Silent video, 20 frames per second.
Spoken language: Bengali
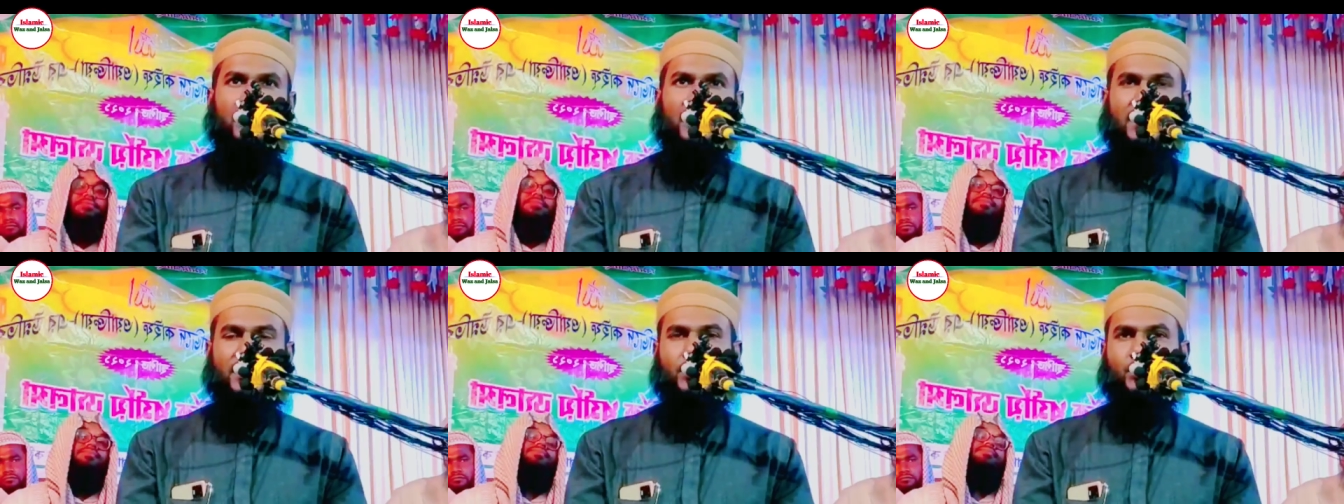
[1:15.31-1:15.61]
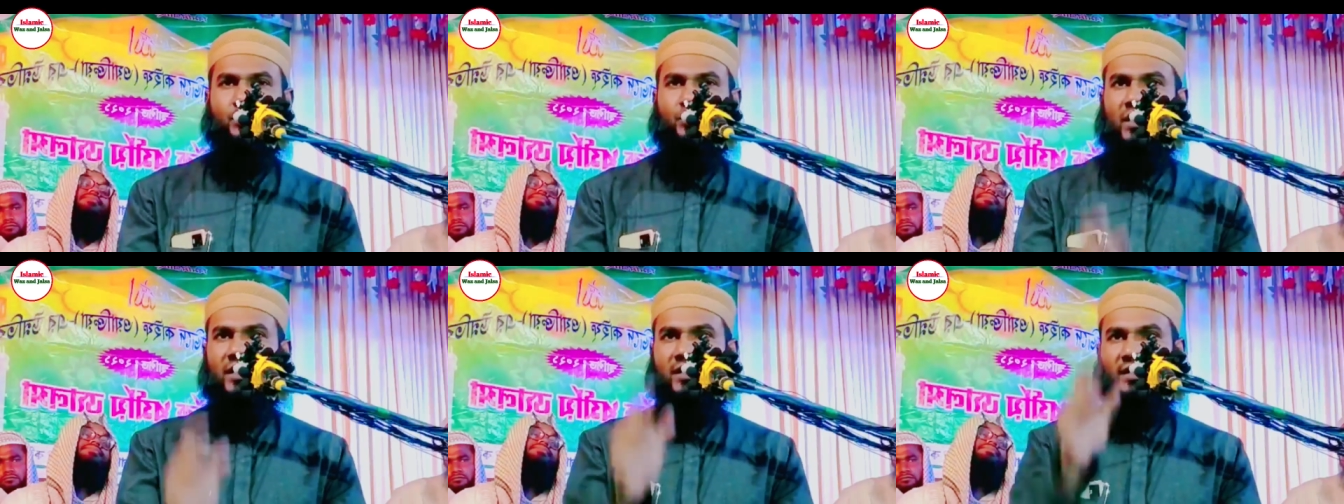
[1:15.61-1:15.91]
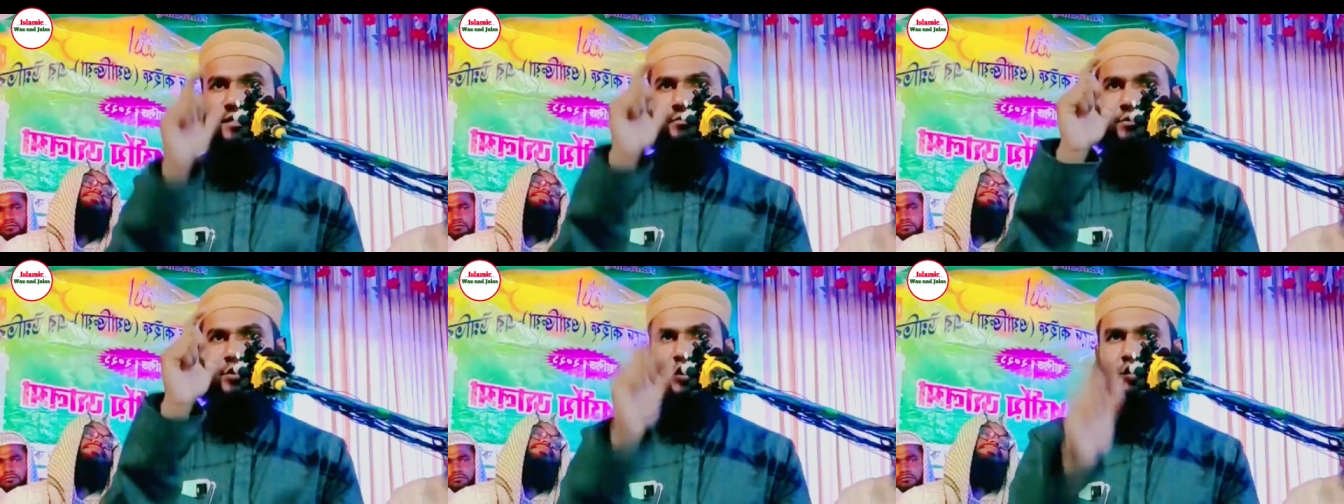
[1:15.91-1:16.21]
এই সুরার
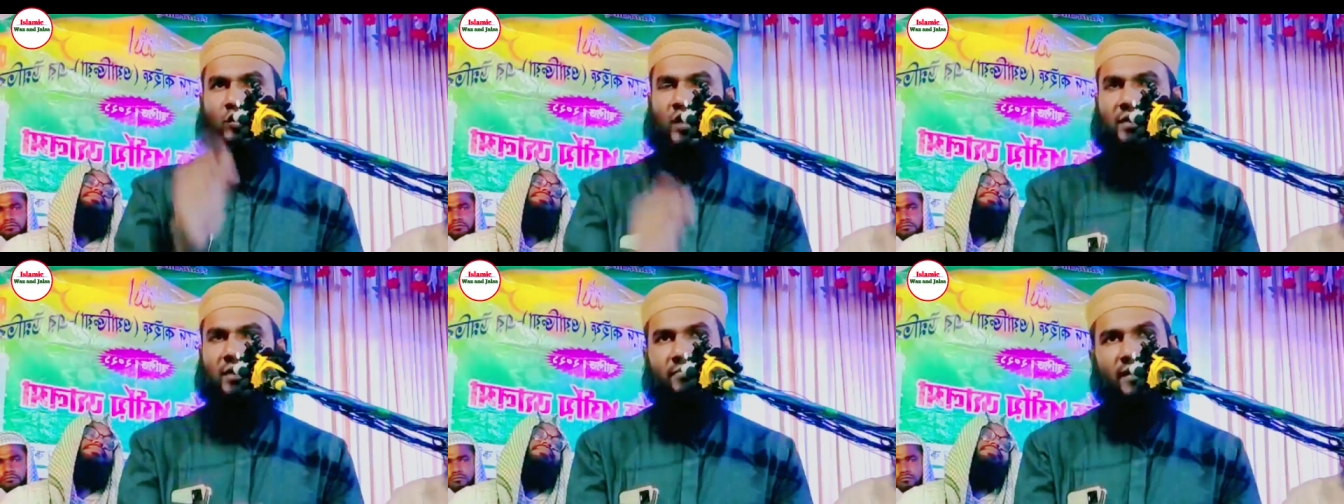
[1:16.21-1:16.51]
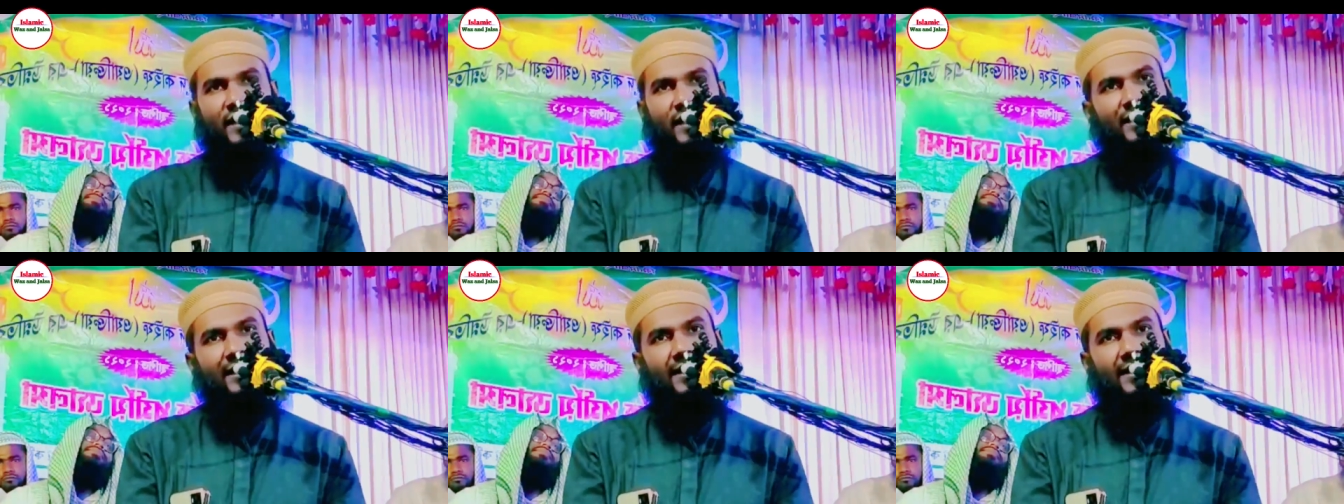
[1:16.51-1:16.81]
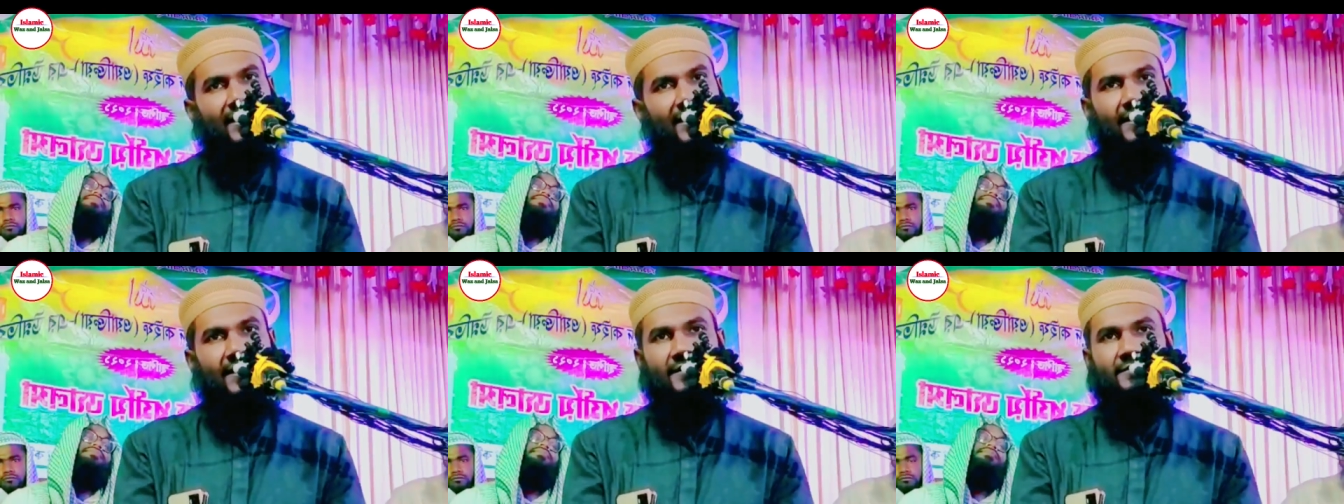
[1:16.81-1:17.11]
নাম সুরায়
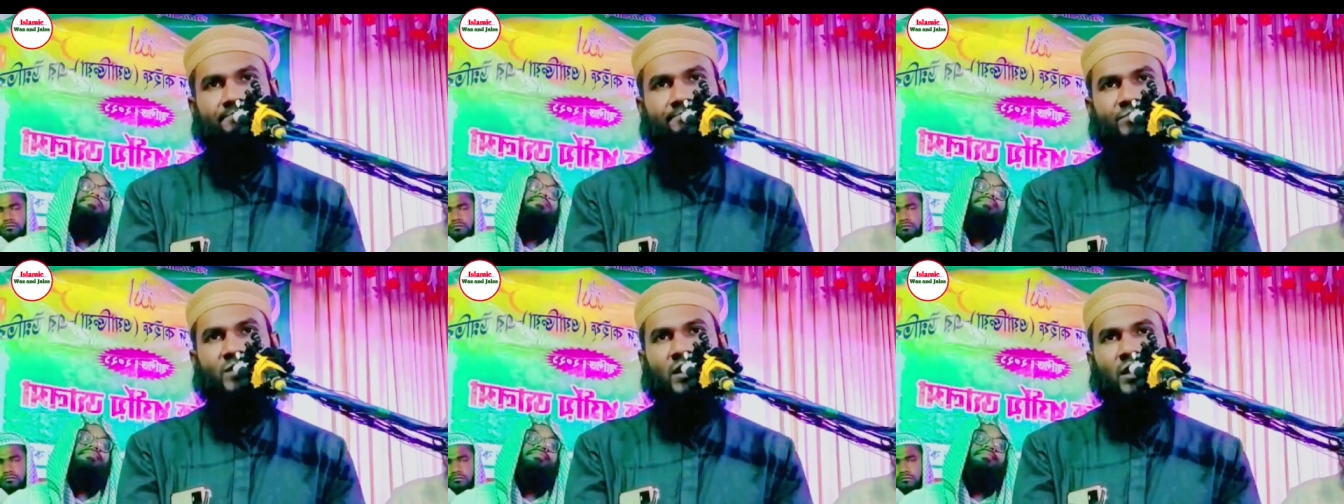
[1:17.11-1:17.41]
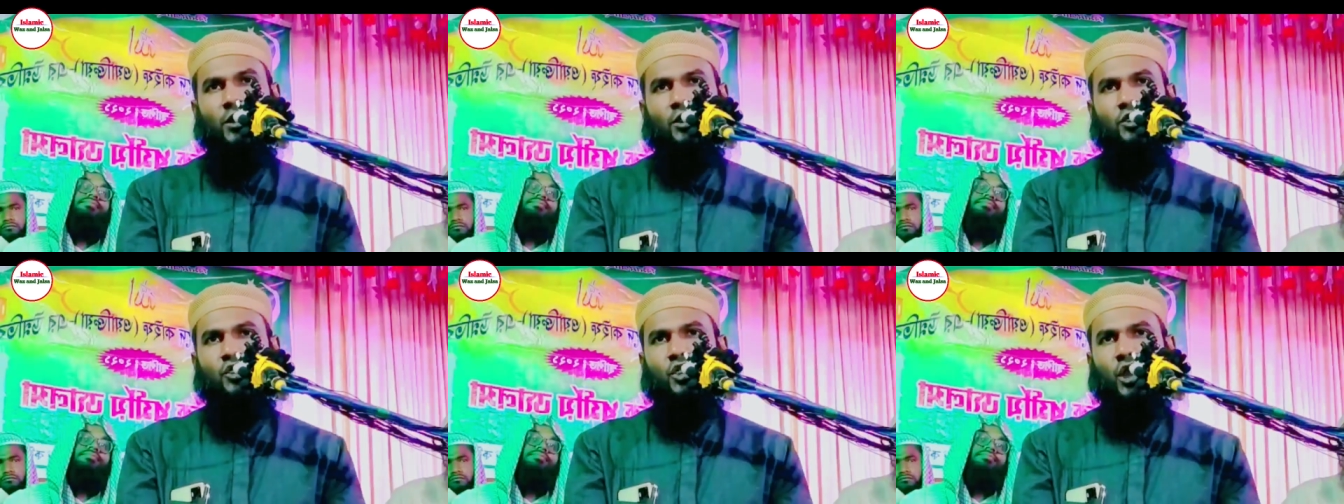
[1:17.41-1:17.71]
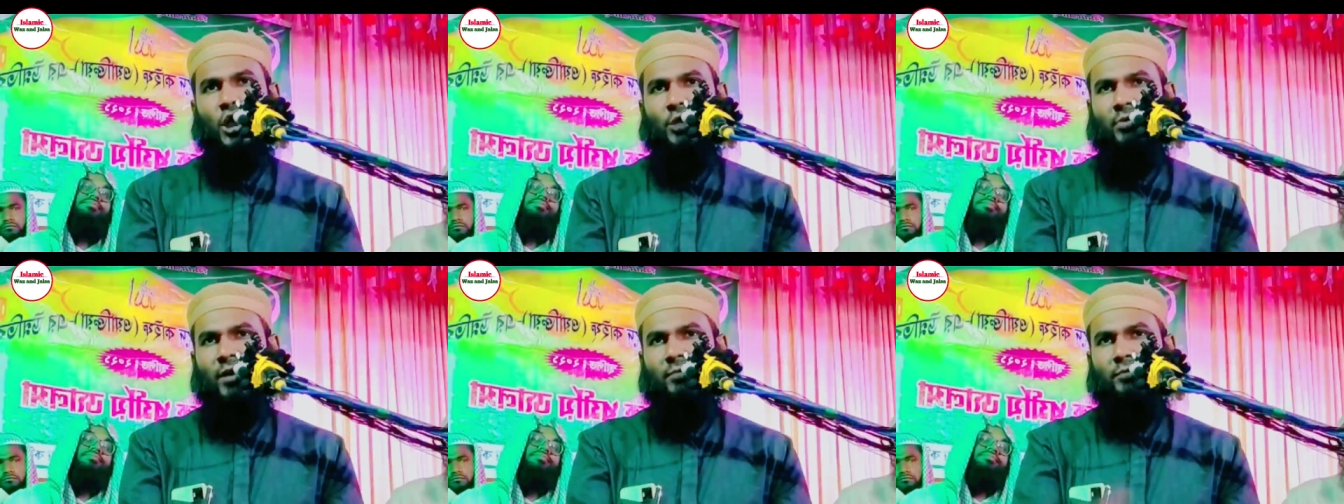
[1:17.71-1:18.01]
বাকারা
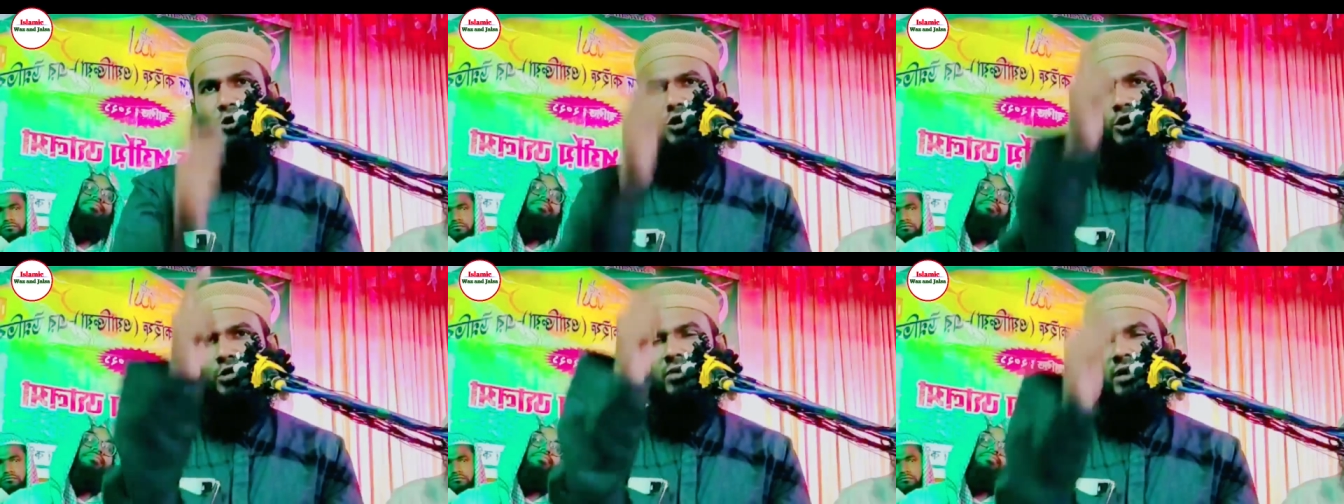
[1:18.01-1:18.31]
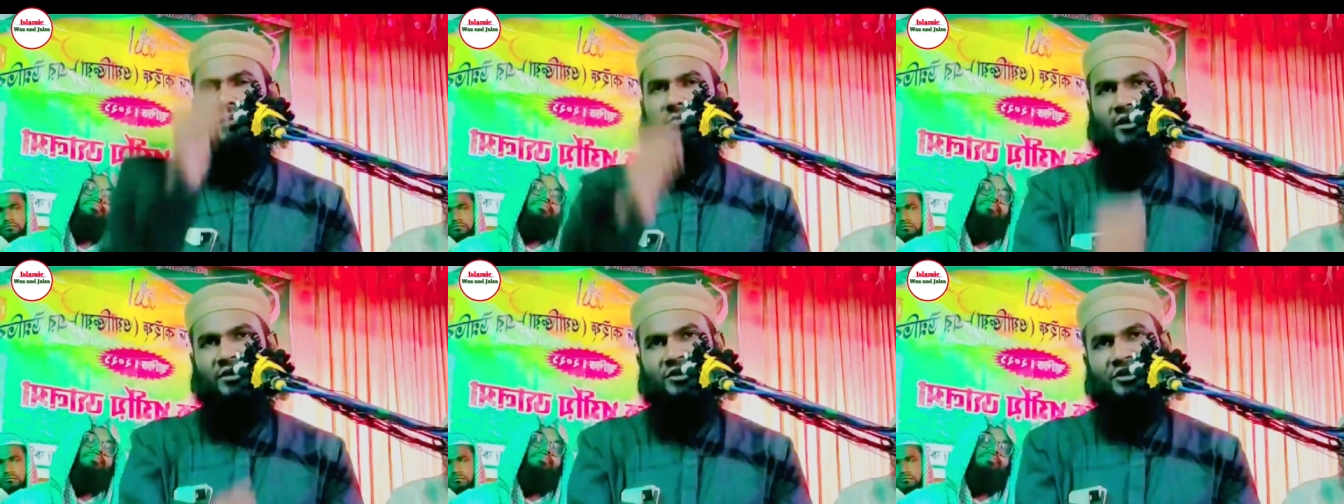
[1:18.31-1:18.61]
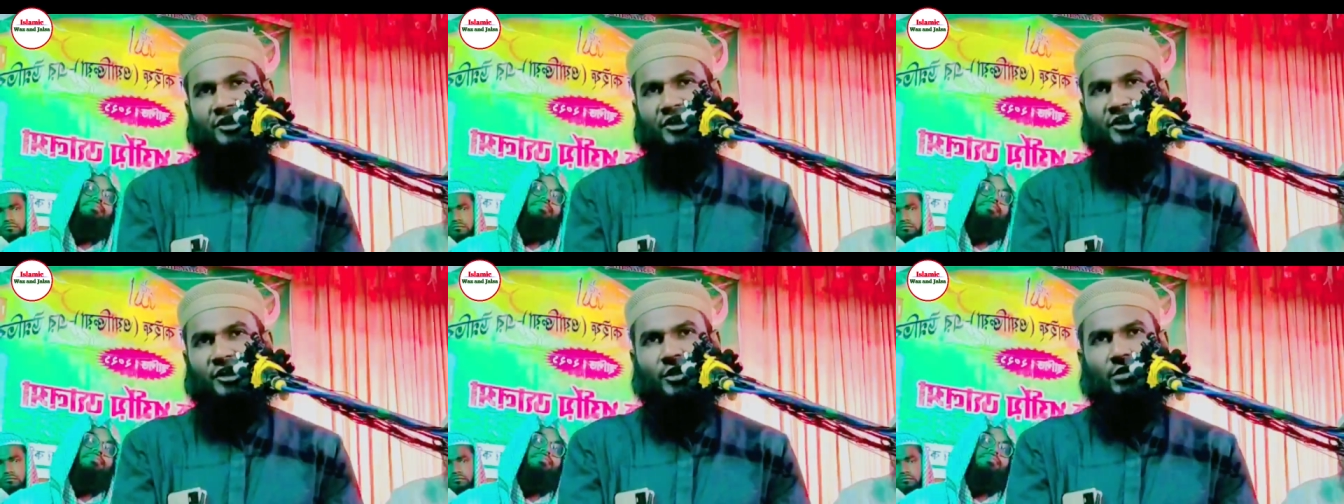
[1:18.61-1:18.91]
সর্বপ্রথম আমরা
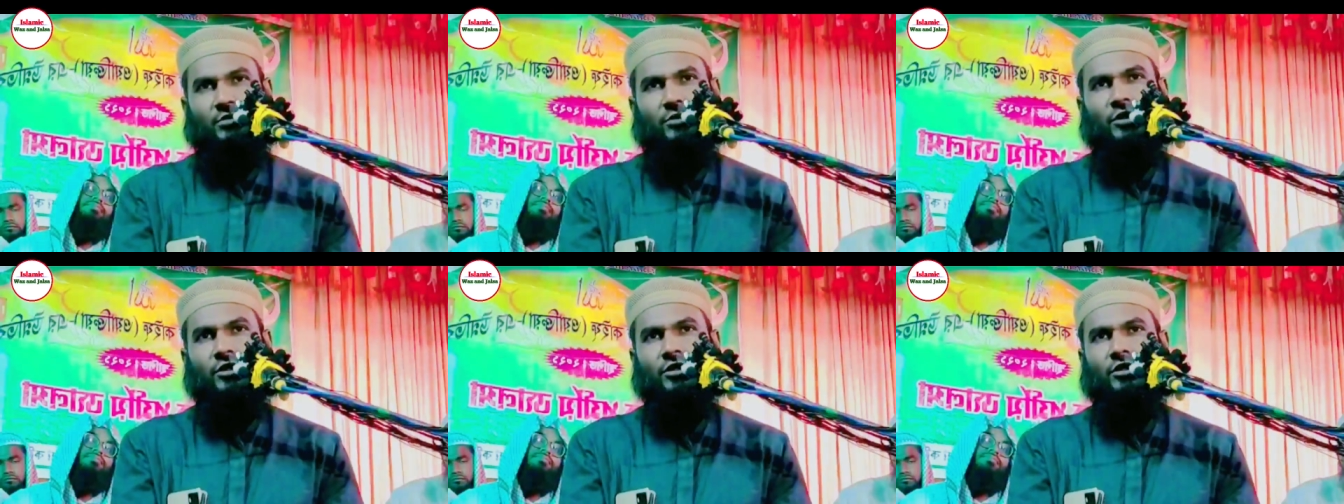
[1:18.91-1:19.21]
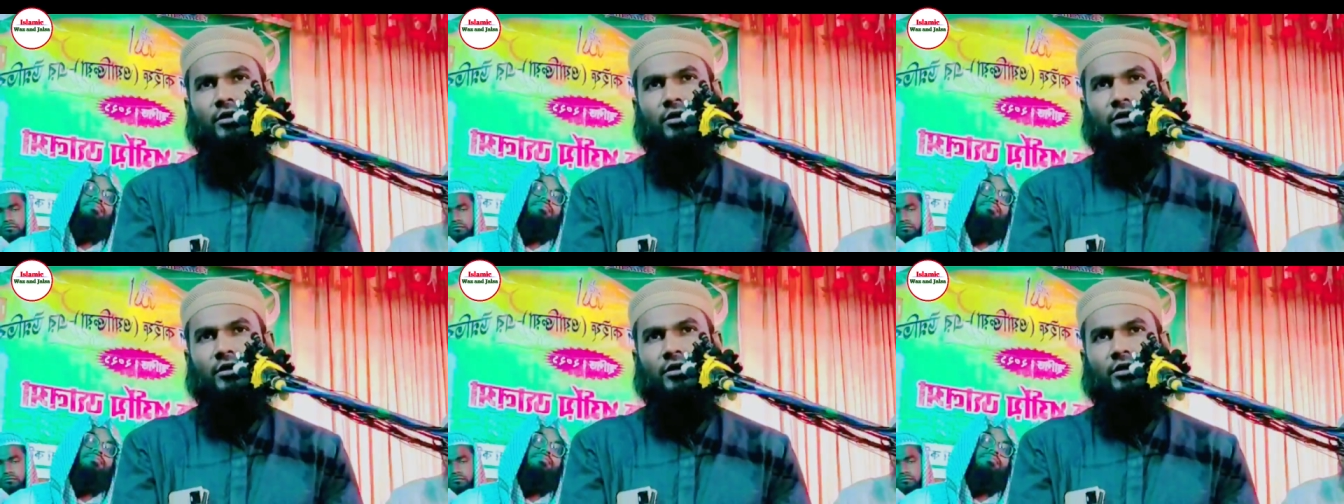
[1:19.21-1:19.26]
জেনে নেব